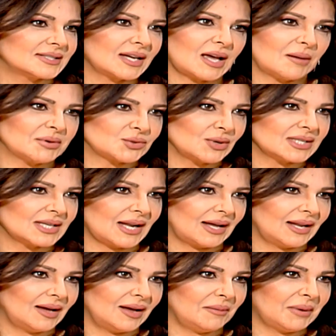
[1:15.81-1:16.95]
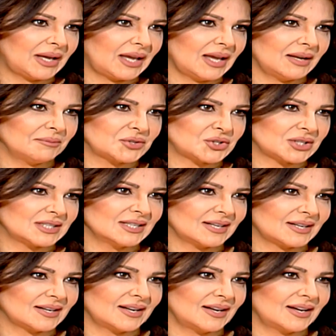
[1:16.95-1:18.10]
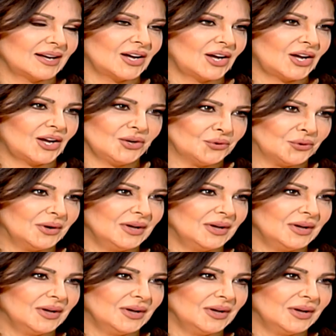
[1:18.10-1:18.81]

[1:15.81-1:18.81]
ذكاء بس واصل على مكان مش كتير حلو